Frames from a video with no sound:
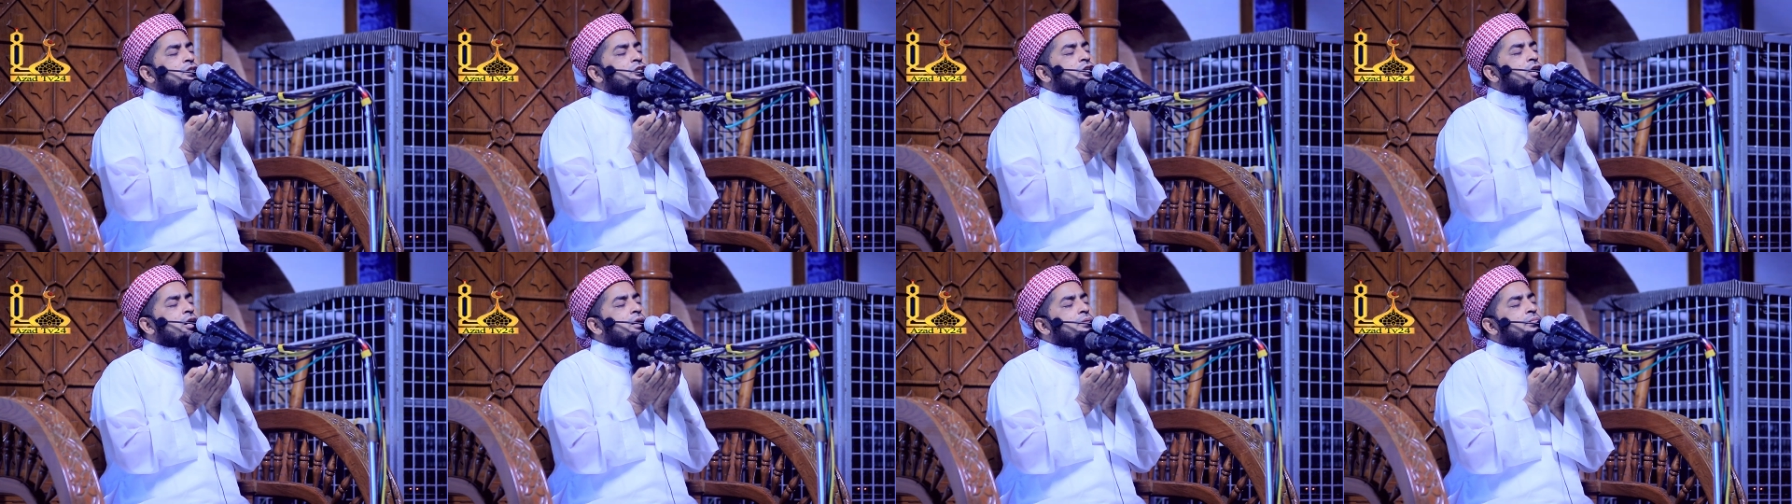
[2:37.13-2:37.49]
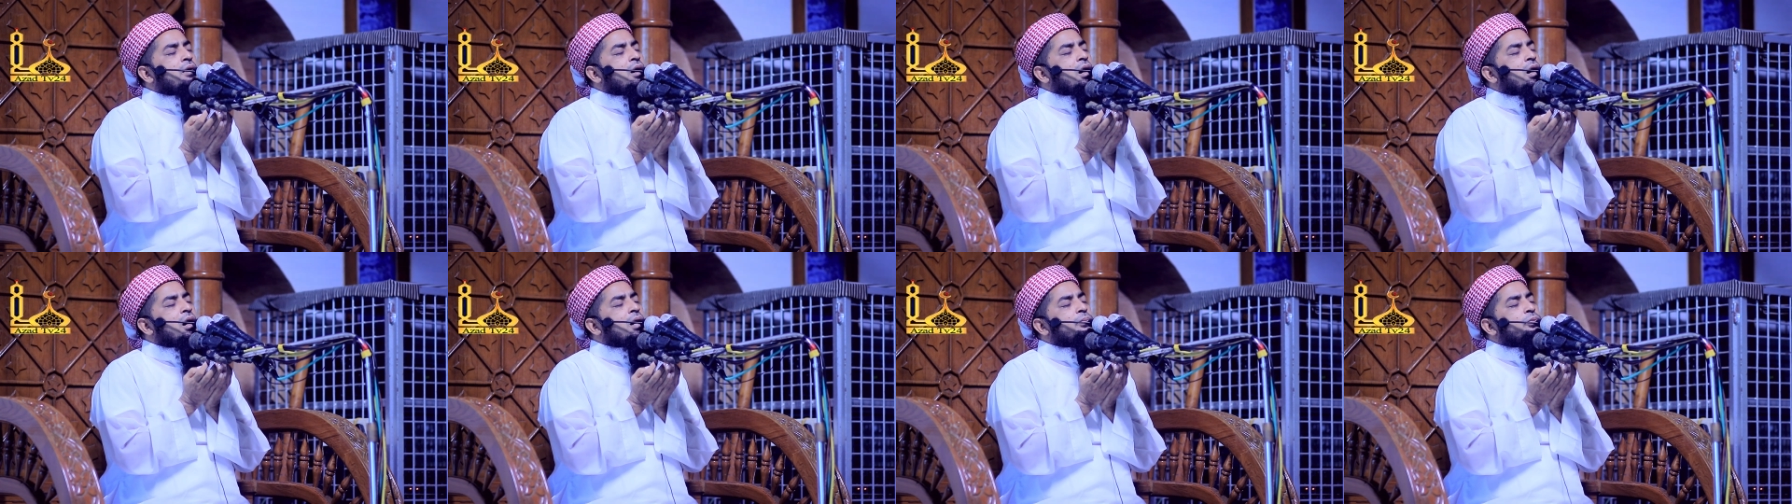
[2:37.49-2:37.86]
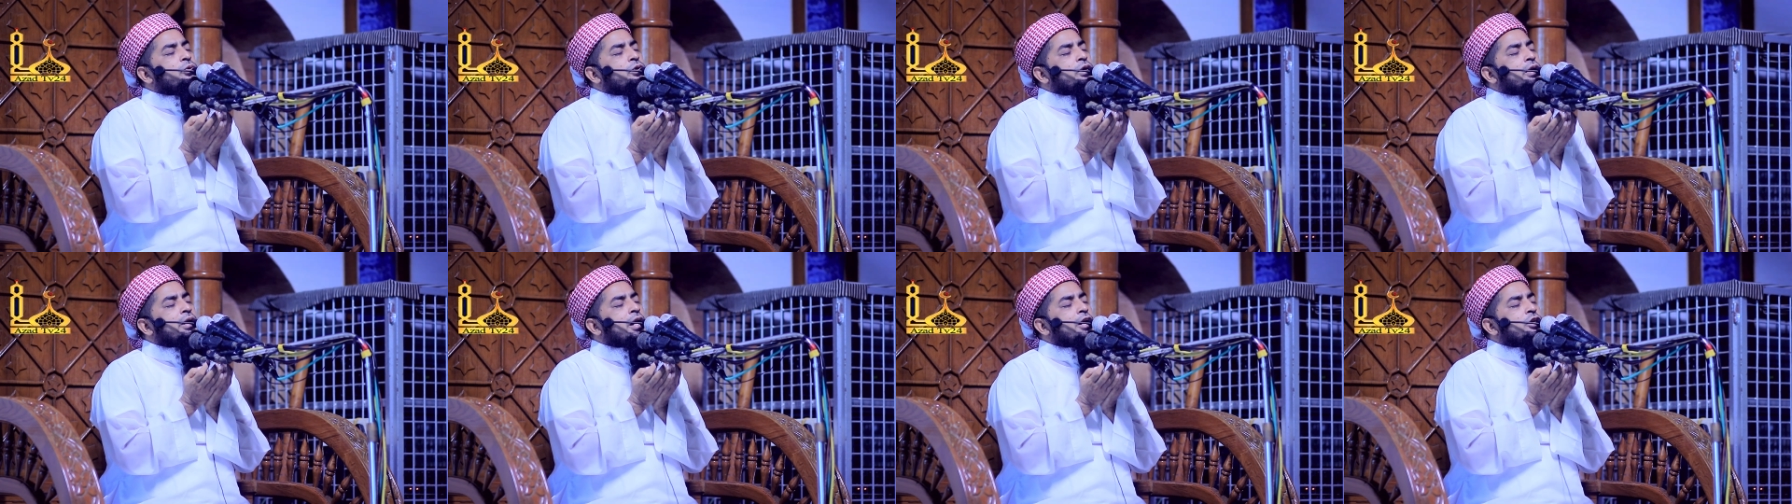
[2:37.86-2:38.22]
যেই মা
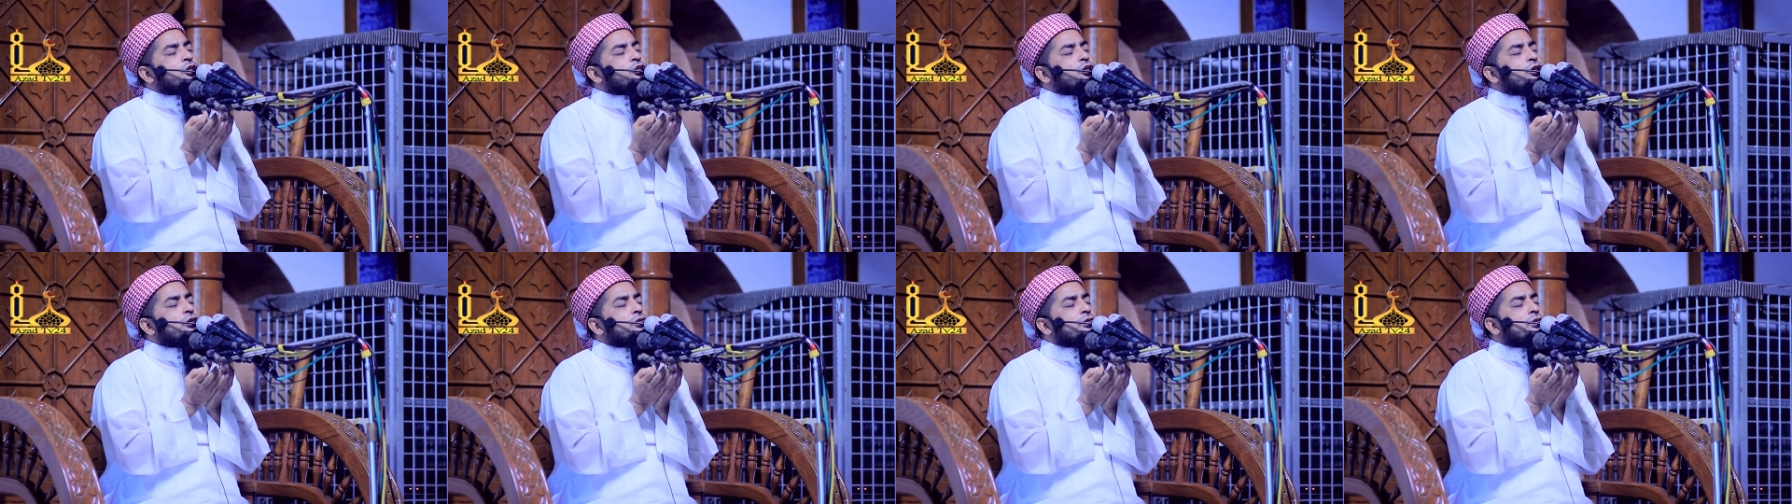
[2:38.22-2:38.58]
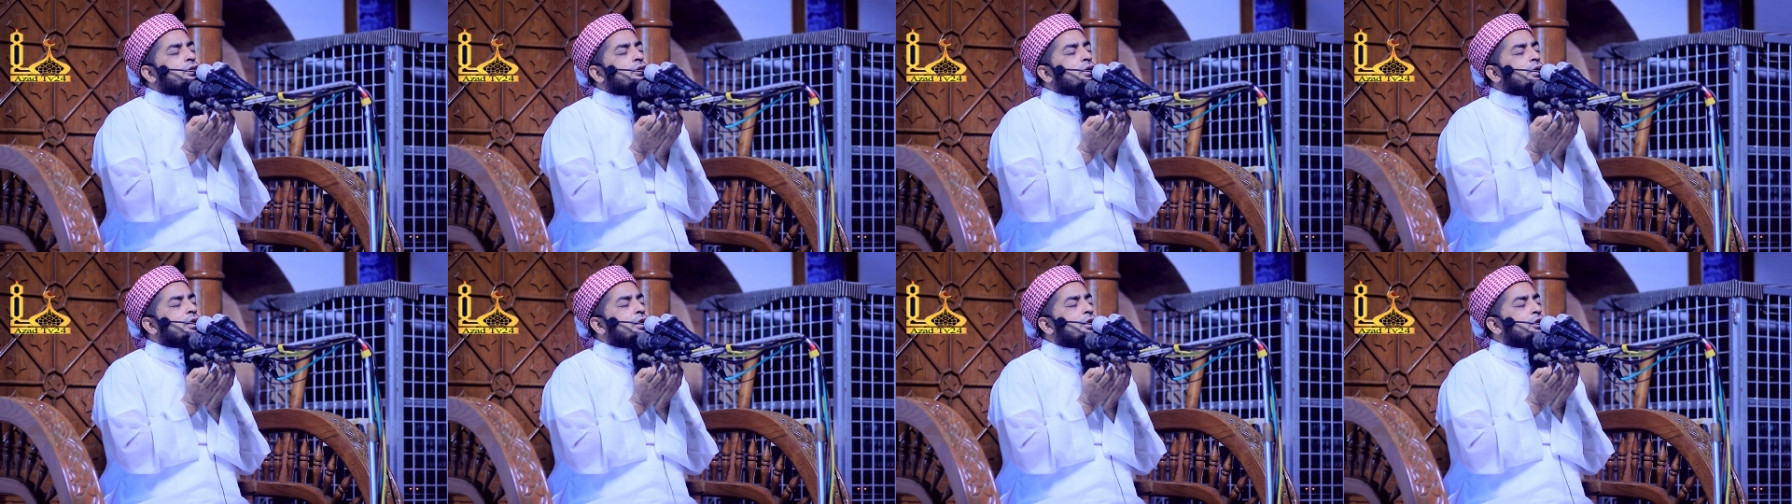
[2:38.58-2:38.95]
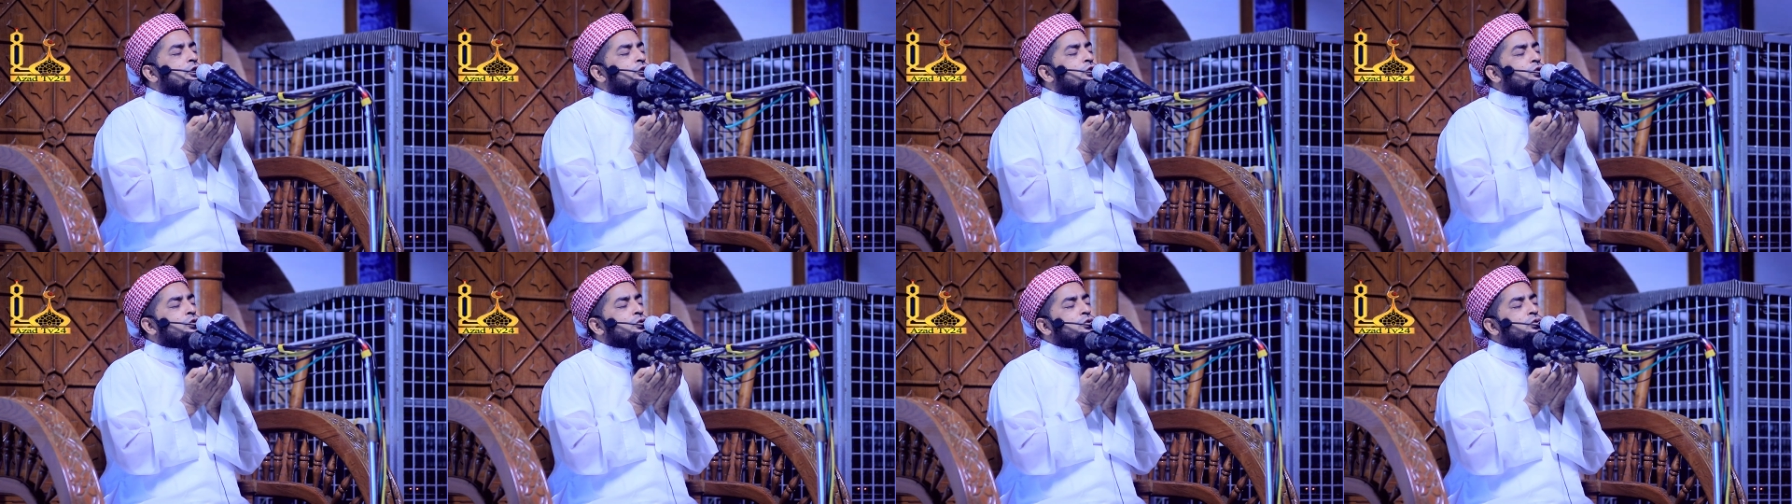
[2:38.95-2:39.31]
বোনেরা সন্তানের
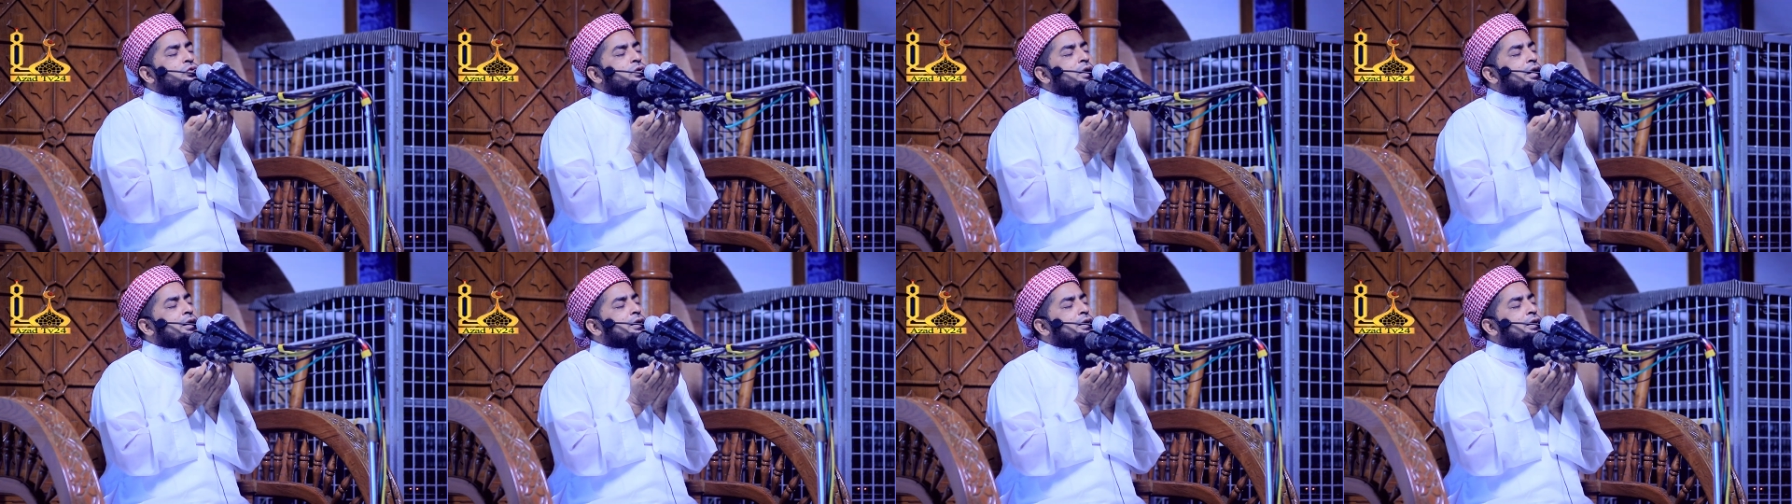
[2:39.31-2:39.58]
জন্য